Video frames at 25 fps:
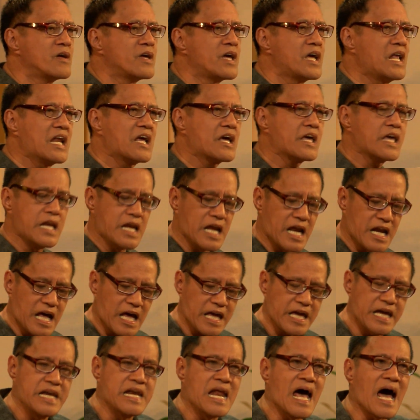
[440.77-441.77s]
Ilang ina na
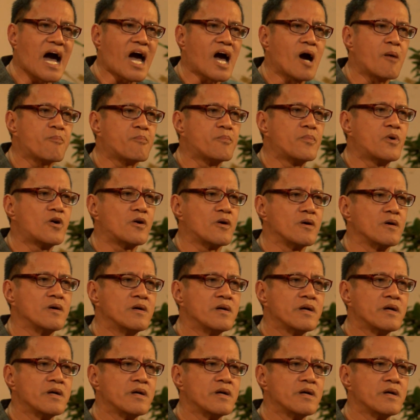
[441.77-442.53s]
inakap mo?